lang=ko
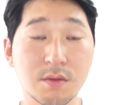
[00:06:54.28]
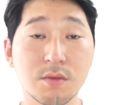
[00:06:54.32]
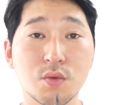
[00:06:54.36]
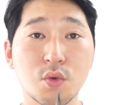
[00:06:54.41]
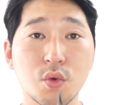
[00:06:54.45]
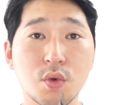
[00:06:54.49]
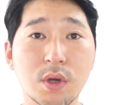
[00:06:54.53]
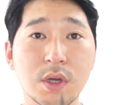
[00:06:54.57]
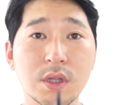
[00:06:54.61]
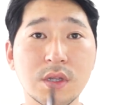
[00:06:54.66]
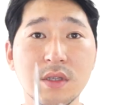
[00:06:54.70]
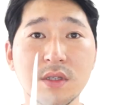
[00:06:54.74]

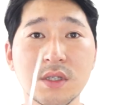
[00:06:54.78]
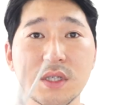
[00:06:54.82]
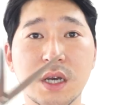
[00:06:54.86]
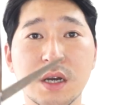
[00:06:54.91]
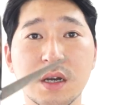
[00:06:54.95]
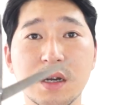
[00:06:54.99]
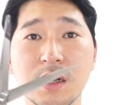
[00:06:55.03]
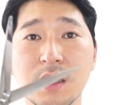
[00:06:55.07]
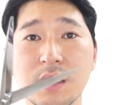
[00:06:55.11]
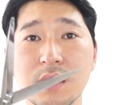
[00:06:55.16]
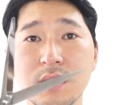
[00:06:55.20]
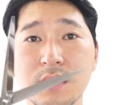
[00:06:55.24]
똑같은
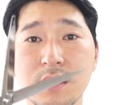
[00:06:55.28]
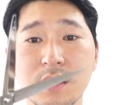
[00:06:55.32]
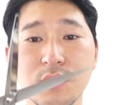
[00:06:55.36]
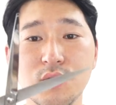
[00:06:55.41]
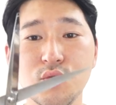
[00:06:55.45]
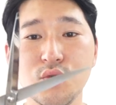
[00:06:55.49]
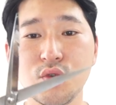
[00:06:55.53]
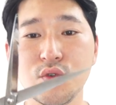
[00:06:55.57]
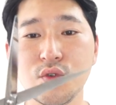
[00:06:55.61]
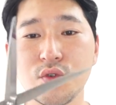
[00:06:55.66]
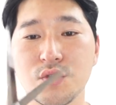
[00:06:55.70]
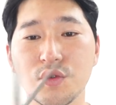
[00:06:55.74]

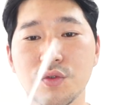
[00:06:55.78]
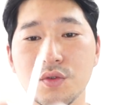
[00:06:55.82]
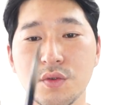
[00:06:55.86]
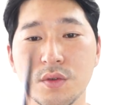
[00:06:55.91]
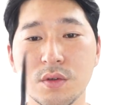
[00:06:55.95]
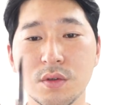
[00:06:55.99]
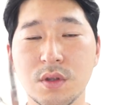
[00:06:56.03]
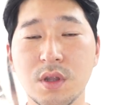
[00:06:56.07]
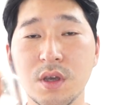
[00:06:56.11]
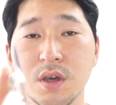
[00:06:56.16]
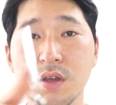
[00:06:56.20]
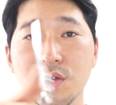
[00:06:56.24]
장가인데도
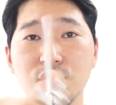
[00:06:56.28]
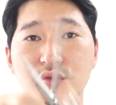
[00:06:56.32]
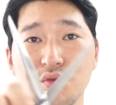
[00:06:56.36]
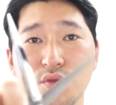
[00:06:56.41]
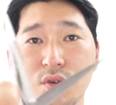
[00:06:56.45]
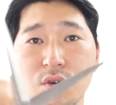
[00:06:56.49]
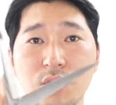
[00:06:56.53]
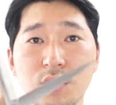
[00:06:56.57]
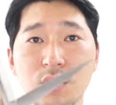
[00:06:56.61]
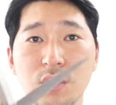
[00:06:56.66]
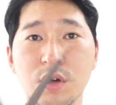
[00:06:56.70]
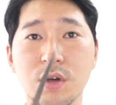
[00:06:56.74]
되게
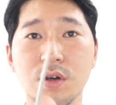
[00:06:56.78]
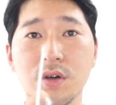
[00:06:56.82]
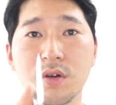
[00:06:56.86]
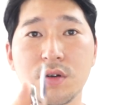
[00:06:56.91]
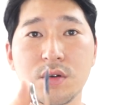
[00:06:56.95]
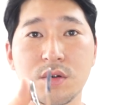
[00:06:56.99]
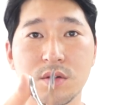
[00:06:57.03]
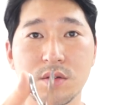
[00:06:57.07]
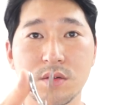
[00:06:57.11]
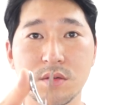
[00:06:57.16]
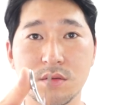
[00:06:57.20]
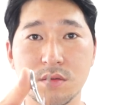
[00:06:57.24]

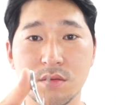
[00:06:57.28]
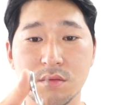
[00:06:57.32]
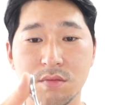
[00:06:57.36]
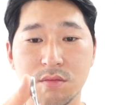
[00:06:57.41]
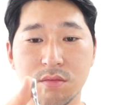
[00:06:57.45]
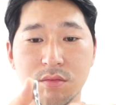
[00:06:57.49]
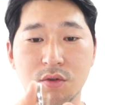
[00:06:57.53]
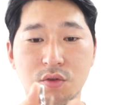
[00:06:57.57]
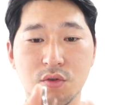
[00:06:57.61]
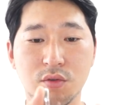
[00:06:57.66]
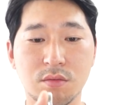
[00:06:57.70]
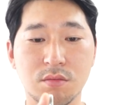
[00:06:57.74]
두꺼워요
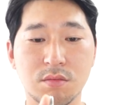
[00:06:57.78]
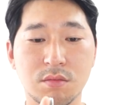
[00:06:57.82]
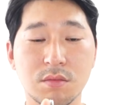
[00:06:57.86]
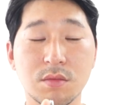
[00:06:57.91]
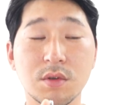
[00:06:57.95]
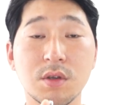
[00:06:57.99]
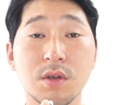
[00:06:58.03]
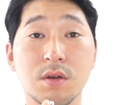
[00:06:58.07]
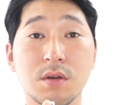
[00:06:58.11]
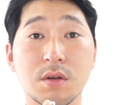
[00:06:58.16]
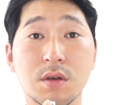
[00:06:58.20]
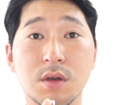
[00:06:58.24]

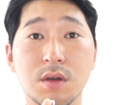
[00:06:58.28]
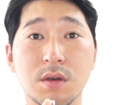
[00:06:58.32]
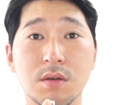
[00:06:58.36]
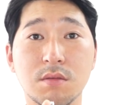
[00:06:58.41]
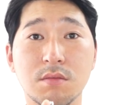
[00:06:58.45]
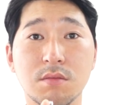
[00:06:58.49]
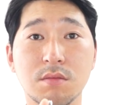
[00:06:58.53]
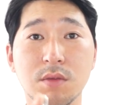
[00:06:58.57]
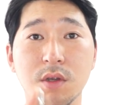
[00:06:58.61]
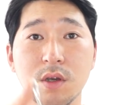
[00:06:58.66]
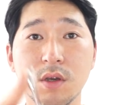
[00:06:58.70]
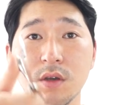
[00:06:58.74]
이렇게
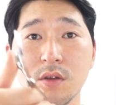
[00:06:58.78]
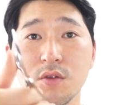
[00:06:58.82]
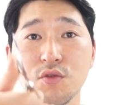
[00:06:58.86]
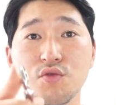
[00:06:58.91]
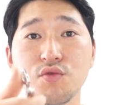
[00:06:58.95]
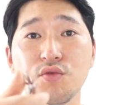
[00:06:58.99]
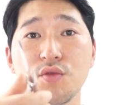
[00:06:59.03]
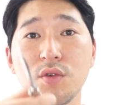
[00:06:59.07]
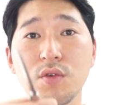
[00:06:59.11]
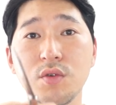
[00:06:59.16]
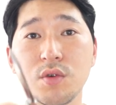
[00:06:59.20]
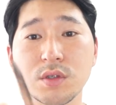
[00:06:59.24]

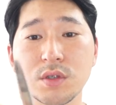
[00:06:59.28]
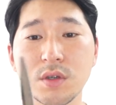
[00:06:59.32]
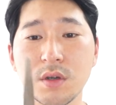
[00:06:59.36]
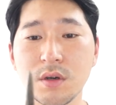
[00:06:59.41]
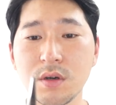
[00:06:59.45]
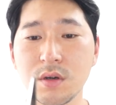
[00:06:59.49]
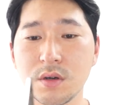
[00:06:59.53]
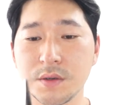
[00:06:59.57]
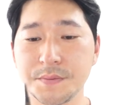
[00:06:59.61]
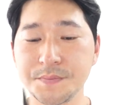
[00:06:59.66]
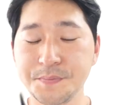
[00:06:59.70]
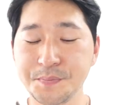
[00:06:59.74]

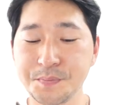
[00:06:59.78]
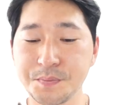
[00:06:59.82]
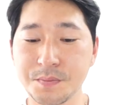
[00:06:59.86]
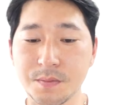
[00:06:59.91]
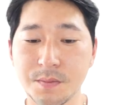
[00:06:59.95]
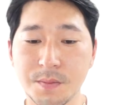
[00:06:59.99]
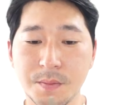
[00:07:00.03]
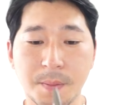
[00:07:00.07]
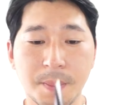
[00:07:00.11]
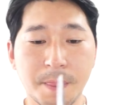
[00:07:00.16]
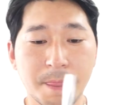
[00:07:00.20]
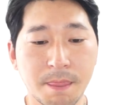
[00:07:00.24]
두꺼워서
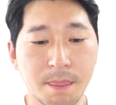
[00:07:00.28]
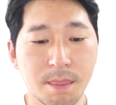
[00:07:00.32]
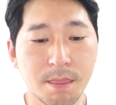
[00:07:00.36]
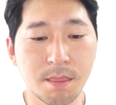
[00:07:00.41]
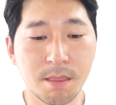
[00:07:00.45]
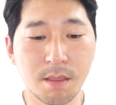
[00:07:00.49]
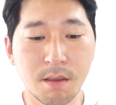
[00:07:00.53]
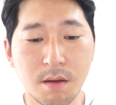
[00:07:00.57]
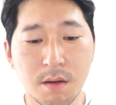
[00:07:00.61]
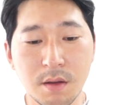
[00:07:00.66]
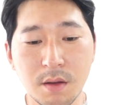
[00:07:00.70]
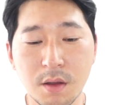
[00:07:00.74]

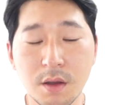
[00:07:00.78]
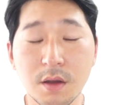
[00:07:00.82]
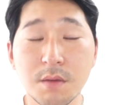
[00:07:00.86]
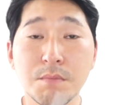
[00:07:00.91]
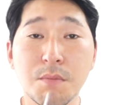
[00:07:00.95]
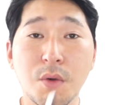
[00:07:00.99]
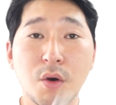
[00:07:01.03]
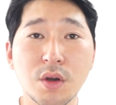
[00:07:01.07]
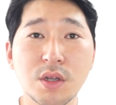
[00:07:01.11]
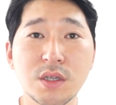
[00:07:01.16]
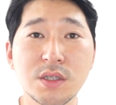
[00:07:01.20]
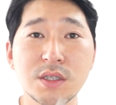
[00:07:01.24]

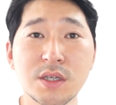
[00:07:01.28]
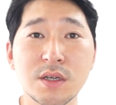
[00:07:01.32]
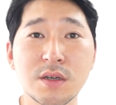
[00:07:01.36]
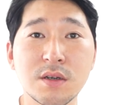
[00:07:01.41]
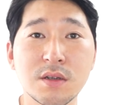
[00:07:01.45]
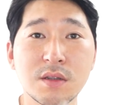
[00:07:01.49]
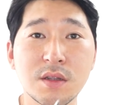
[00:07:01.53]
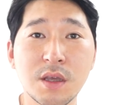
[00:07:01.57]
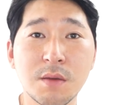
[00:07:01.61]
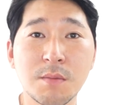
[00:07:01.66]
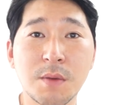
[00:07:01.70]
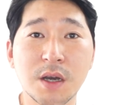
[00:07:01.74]
머리
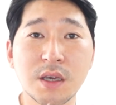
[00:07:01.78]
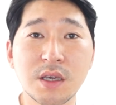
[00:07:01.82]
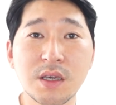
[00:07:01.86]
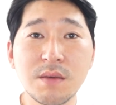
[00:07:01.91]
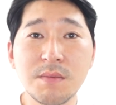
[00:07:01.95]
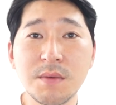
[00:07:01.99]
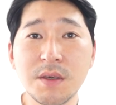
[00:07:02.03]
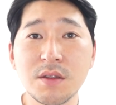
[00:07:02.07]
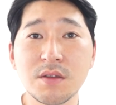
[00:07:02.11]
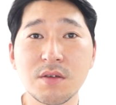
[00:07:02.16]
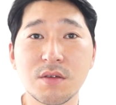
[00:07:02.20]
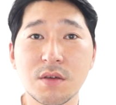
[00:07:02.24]
자를 때 막
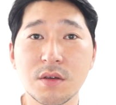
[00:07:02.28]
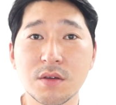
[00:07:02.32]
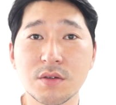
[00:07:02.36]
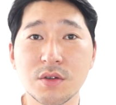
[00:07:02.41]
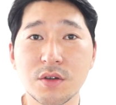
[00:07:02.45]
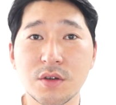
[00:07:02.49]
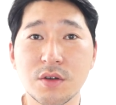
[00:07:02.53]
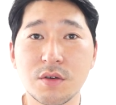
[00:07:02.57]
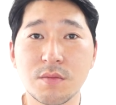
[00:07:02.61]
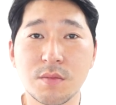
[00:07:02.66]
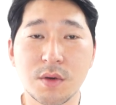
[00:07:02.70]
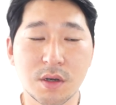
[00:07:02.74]
힘이
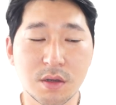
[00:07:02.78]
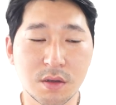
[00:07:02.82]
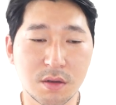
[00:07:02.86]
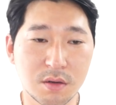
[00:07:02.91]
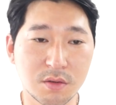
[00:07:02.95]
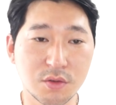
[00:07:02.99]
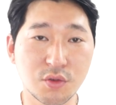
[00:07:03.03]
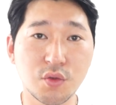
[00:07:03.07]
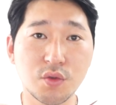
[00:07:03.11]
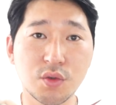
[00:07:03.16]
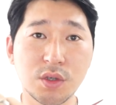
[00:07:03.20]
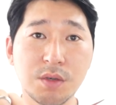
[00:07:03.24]
느껴져요 막
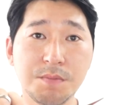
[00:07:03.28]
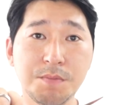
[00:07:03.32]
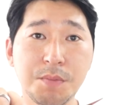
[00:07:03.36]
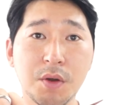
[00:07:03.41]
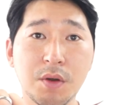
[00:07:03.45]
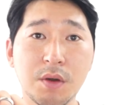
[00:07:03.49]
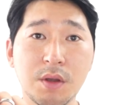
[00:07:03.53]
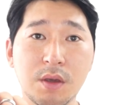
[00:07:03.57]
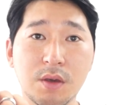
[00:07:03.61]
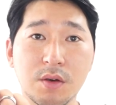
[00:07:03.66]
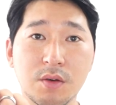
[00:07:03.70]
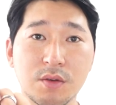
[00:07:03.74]
이렇게 손이
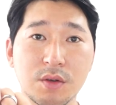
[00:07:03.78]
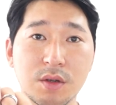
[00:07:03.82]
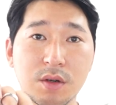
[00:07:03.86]
편해요